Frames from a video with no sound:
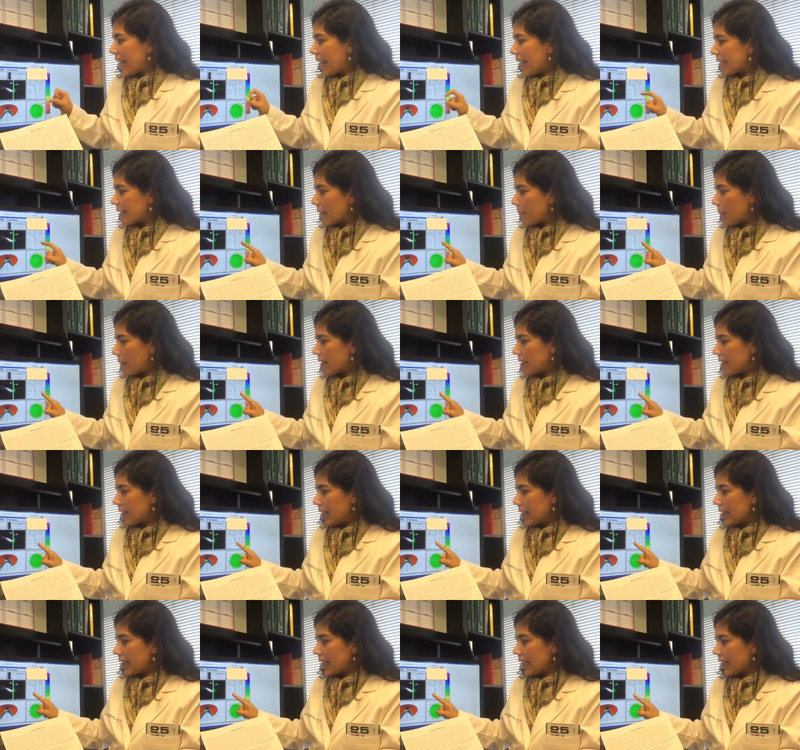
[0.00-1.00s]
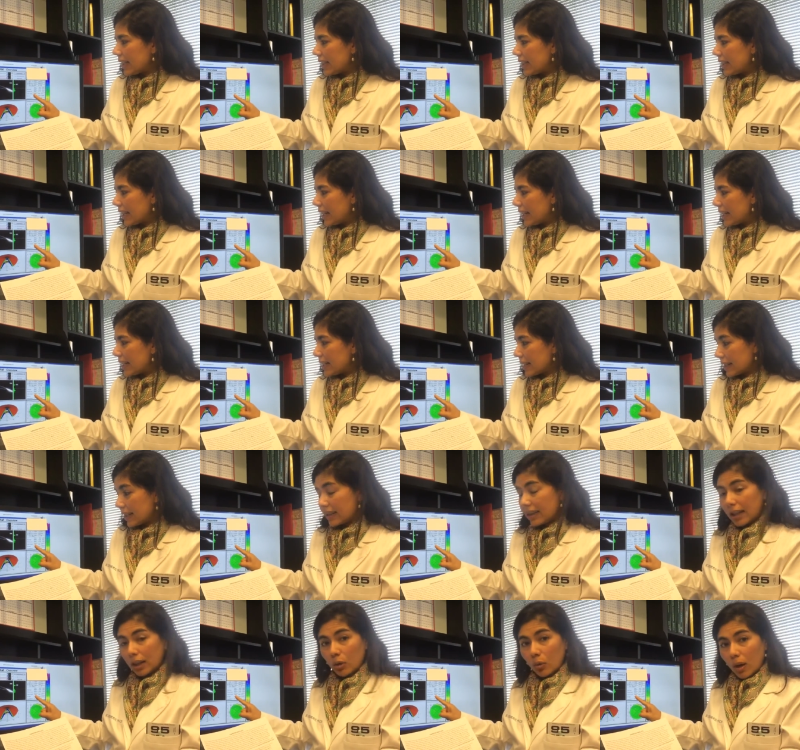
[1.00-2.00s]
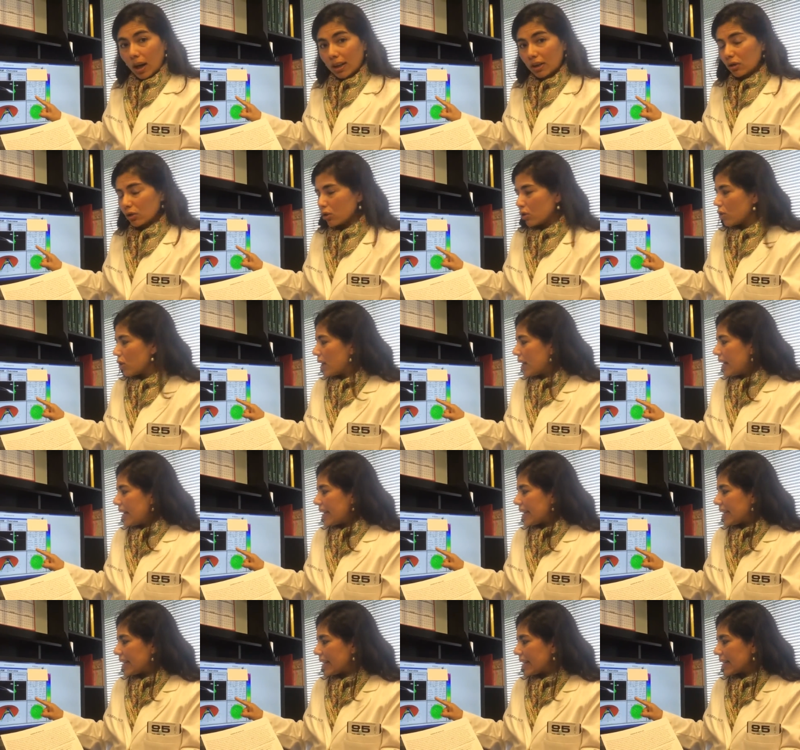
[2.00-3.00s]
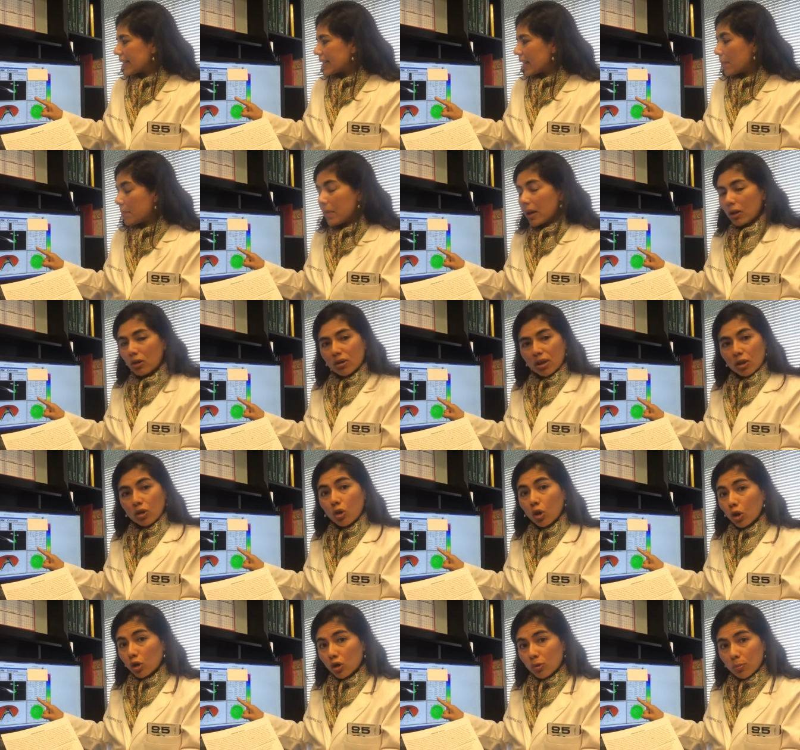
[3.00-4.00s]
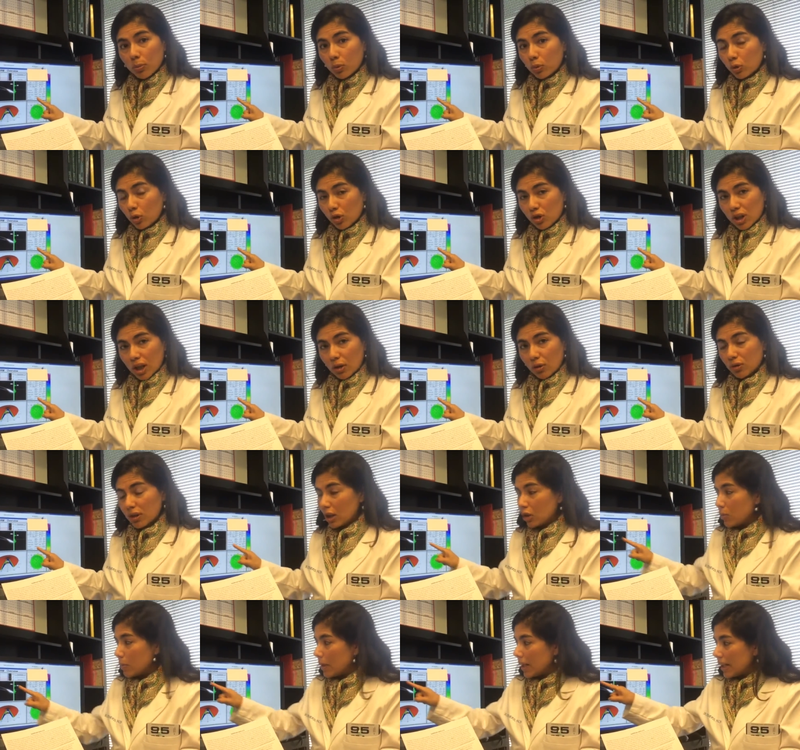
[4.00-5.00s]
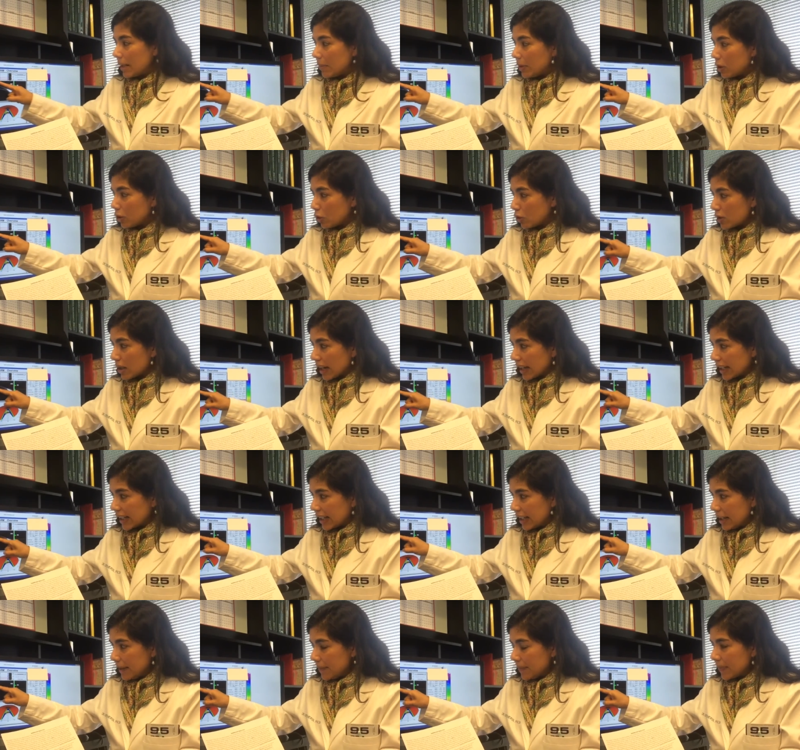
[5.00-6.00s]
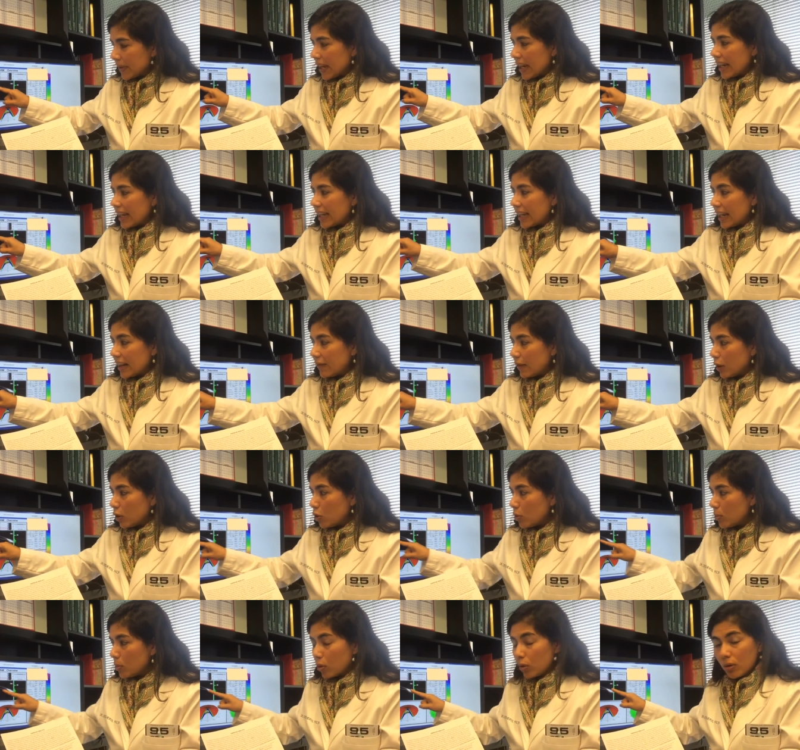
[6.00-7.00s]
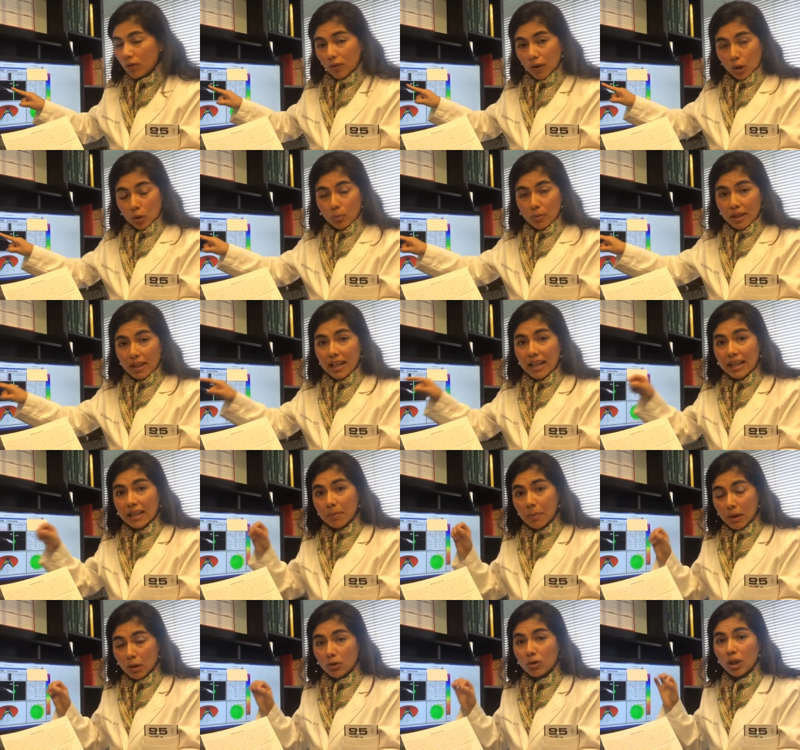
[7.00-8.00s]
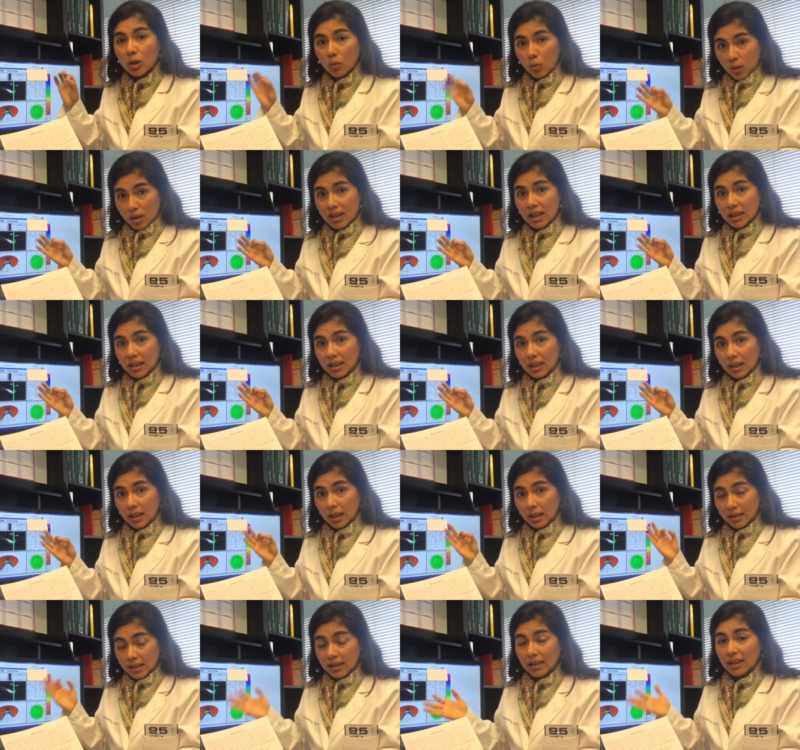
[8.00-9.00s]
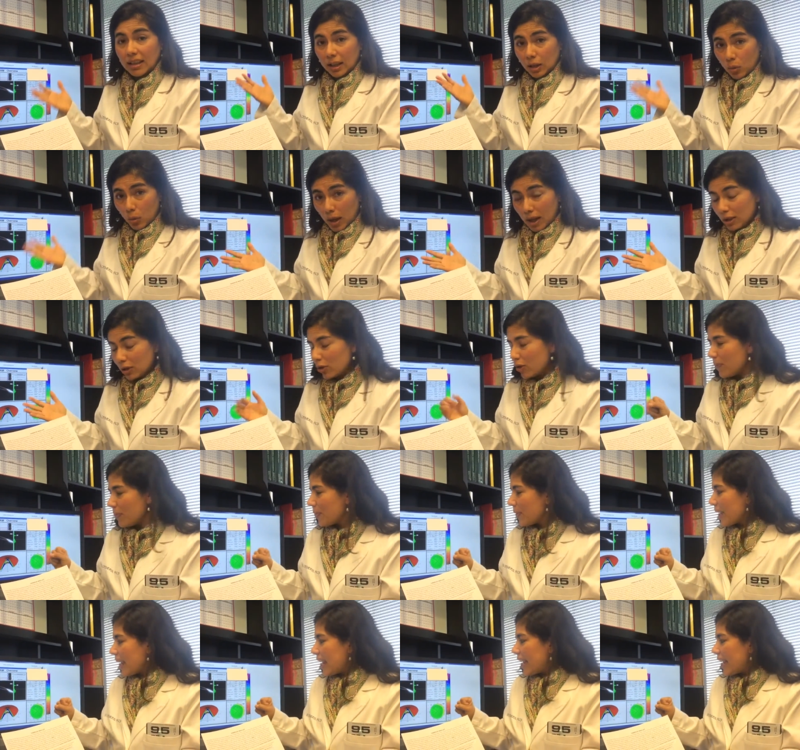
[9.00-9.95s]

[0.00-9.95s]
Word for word: Este paciente tiene 74 y está menos de 2.00 milímetros aquí. El volumen, volumen es menos de 74